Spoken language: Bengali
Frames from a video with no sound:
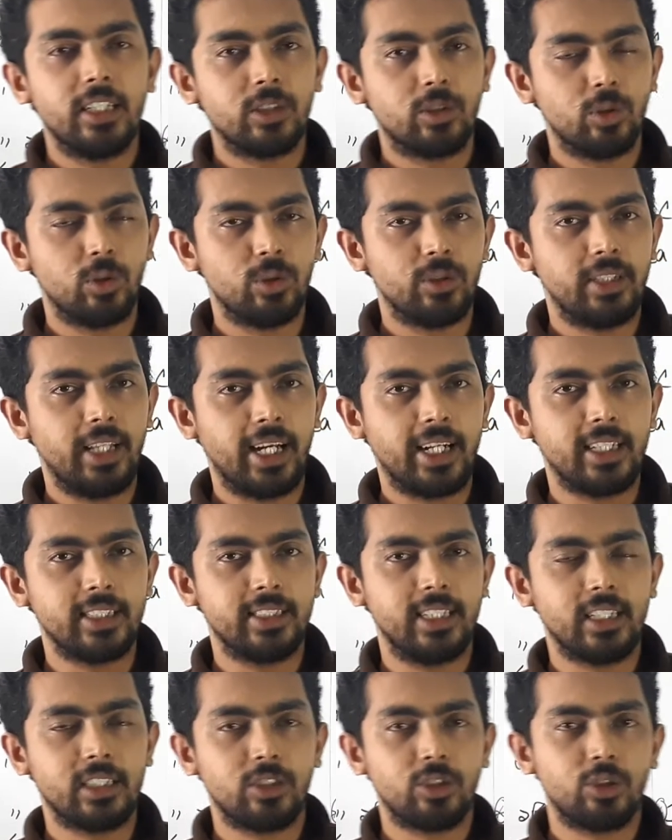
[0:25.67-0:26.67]
তো দেখা
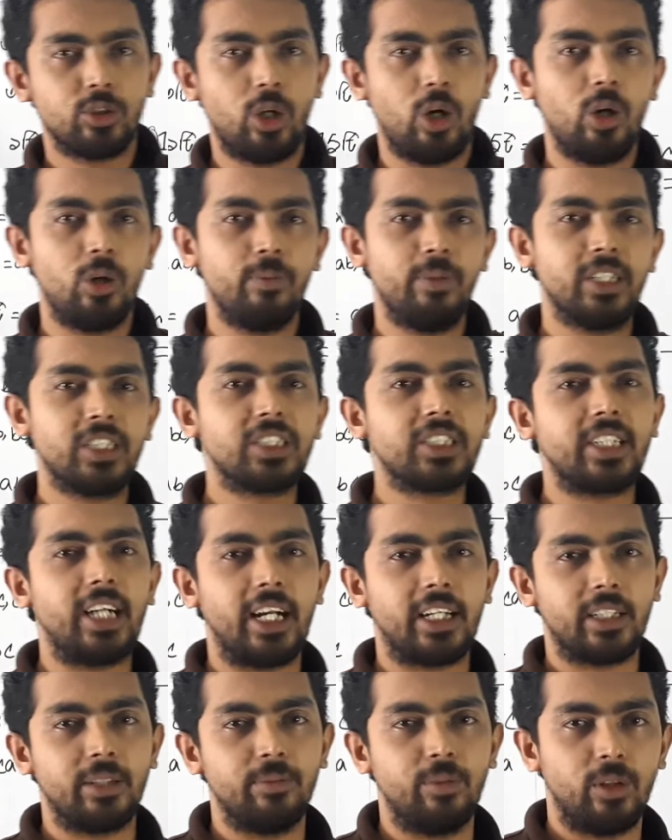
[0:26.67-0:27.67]
যাক সমাবেশ
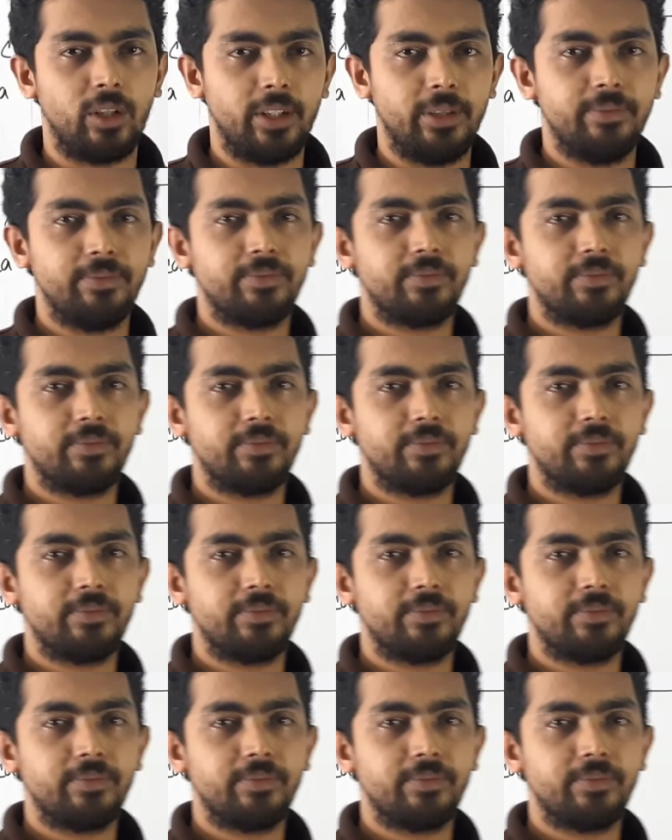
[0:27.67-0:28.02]
কাকে বলে